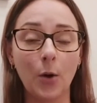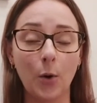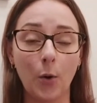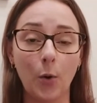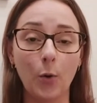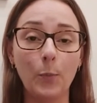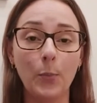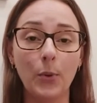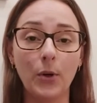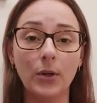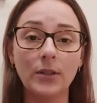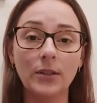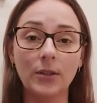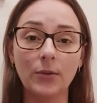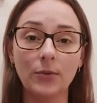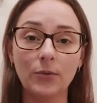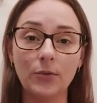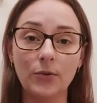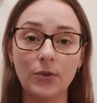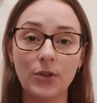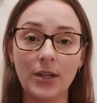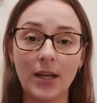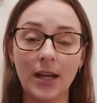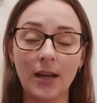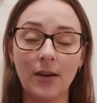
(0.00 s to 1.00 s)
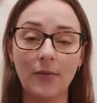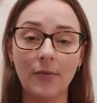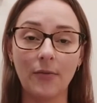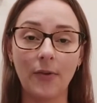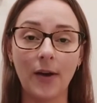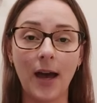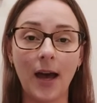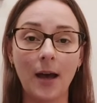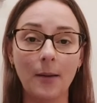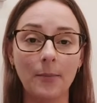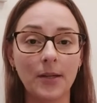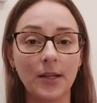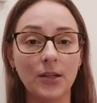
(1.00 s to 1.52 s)
O portão do Jefa
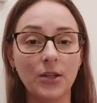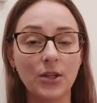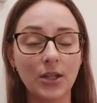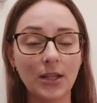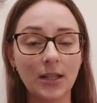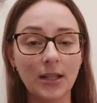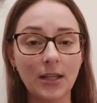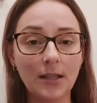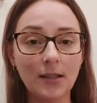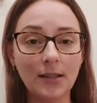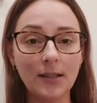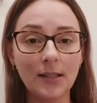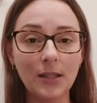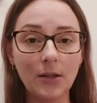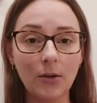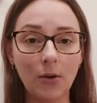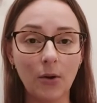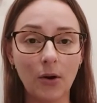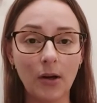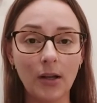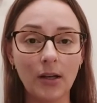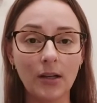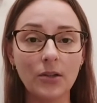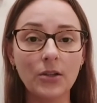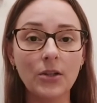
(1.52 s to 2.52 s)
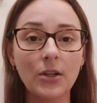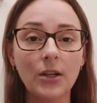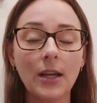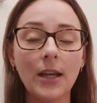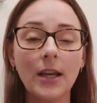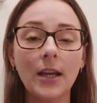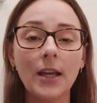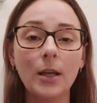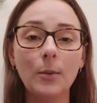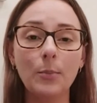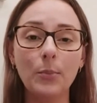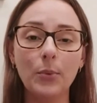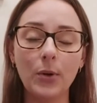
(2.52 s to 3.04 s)
abre às 15 horas
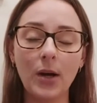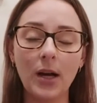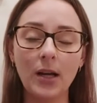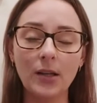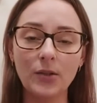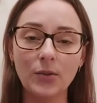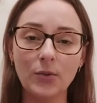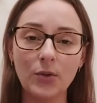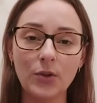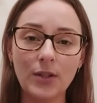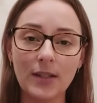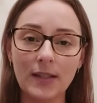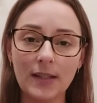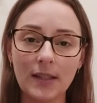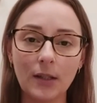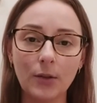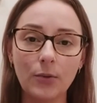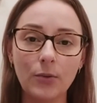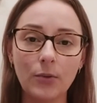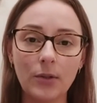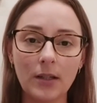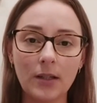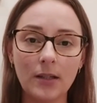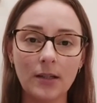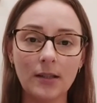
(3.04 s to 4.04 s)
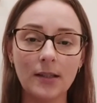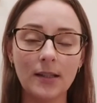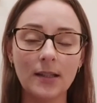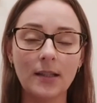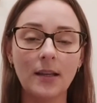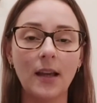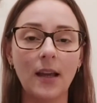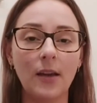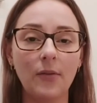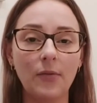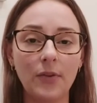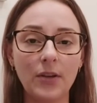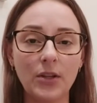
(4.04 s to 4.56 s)
e, por razões de
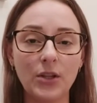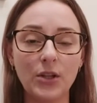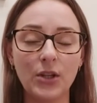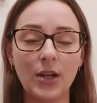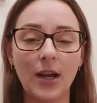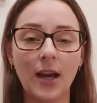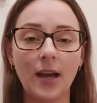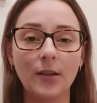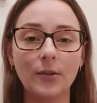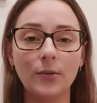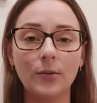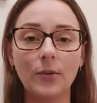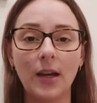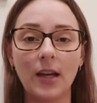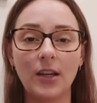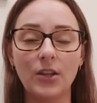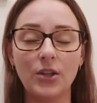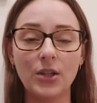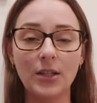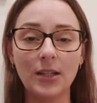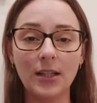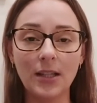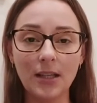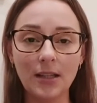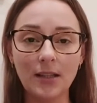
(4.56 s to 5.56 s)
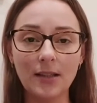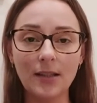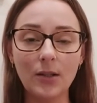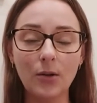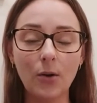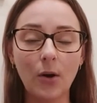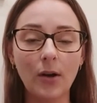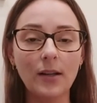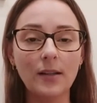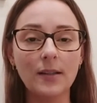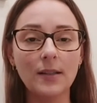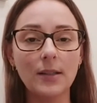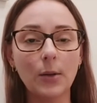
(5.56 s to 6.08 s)
segurança, é fechado às 15
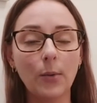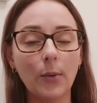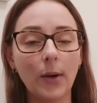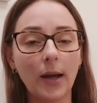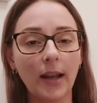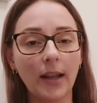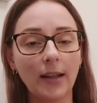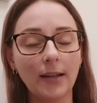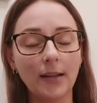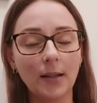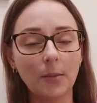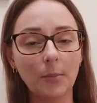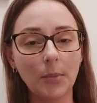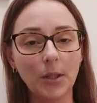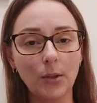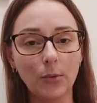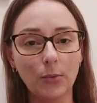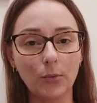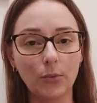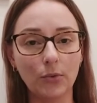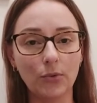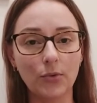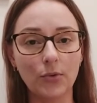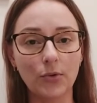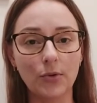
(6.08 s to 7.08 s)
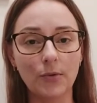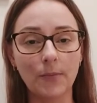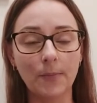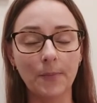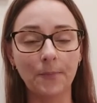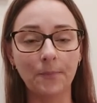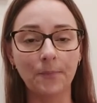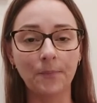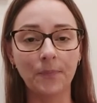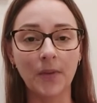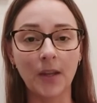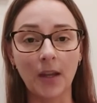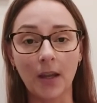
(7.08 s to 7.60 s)
horas e 40 minutos.
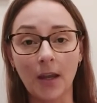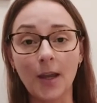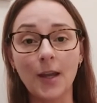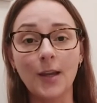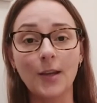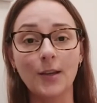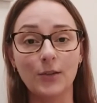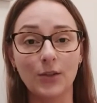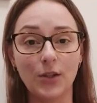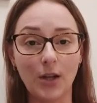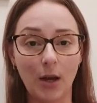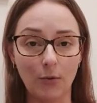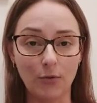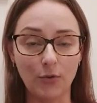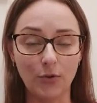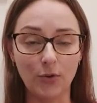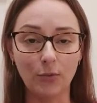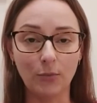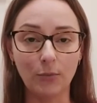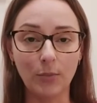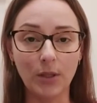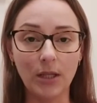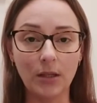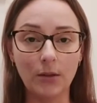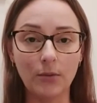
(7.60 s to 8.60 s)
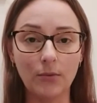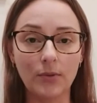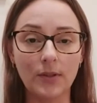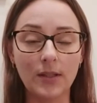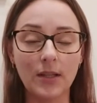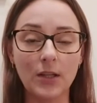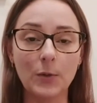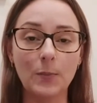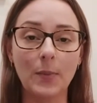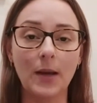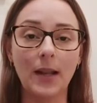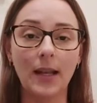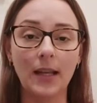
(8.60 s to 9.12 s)
Já aos domingos,
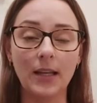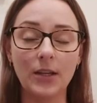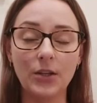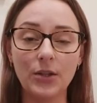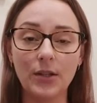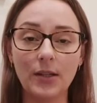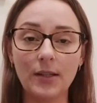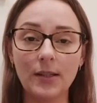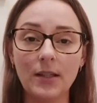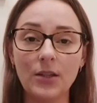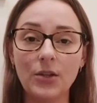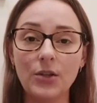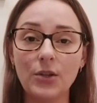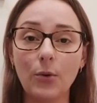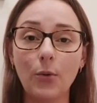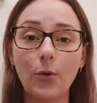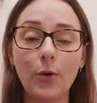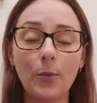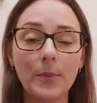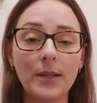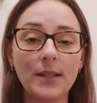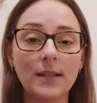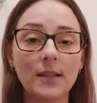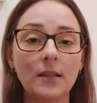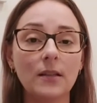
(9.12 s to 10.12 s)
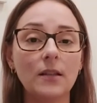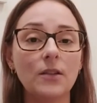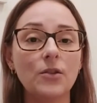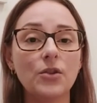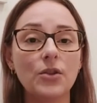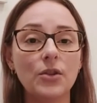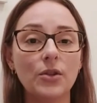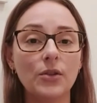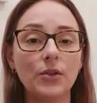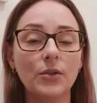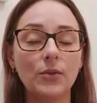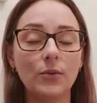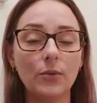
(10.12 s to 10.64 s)
as palestras estão começando às
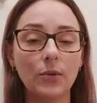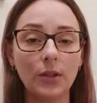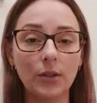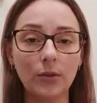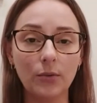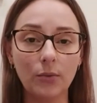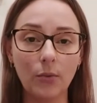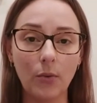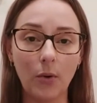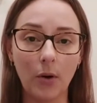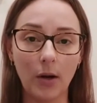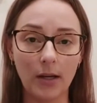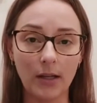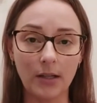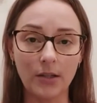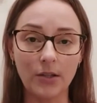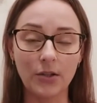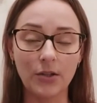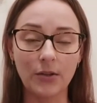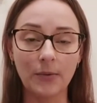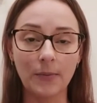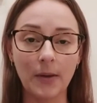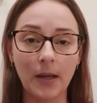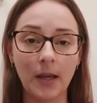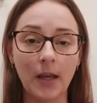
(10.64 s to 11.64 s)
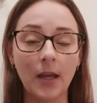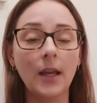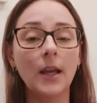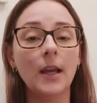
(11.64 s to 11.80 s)
18 horas.